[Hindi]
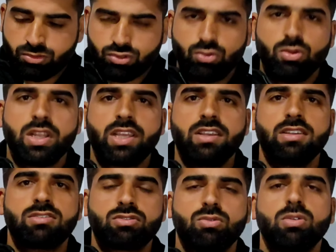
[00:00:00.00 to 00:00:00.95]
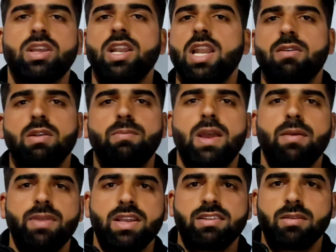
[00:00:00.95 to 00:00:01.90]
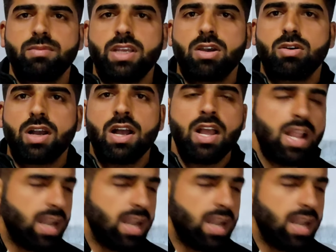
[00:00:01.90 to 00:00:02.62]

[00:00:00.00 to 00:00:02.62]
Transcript: स्कूल की स्कूल की लेवल पे आपने एग्ज़ाम दिया होगा